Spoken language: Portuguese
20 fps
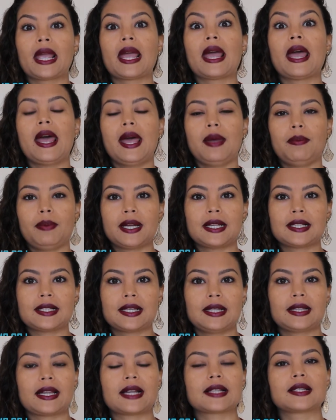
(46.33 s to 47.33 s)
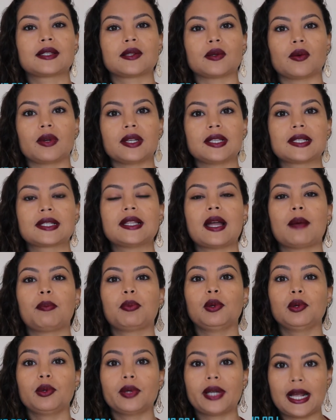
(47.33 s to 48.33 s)
representações da
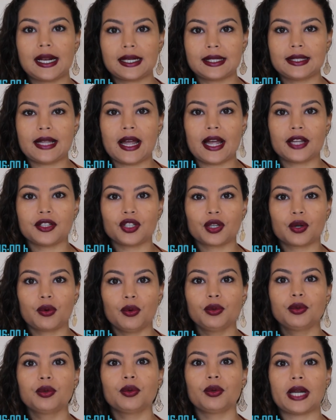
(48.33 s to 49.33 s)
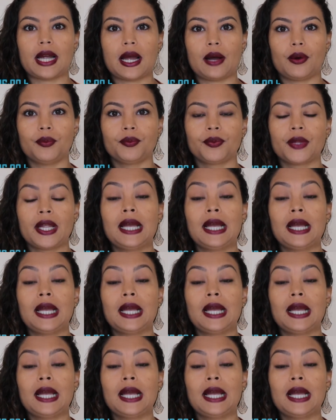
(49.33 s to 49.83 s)
pluralidade cultural